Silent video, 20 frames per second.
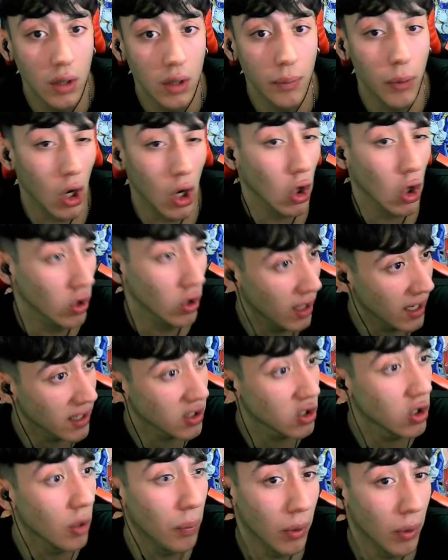Por el
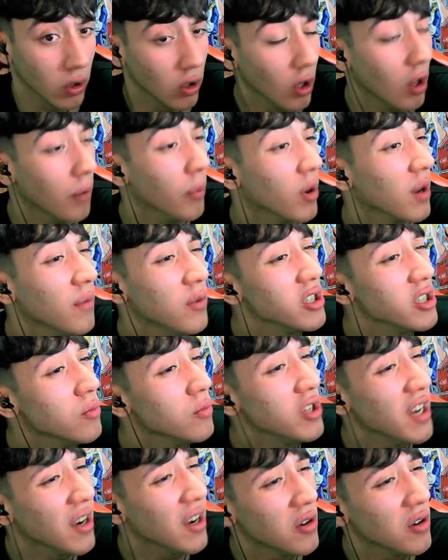contexto, por todo, porque influye
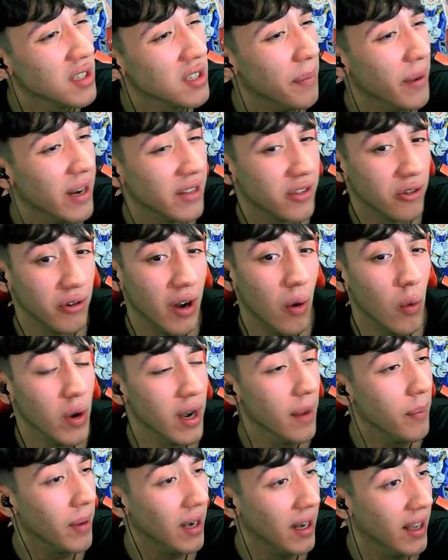muchas cosas para hacer una
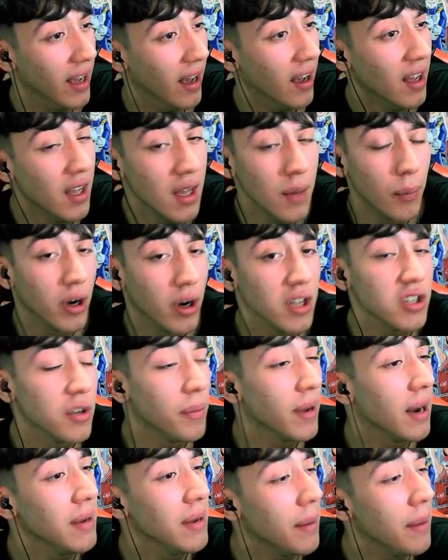buena pelea. Por eso,
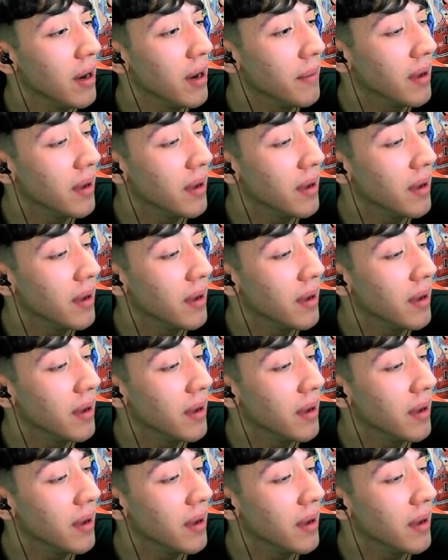para mí, la pelea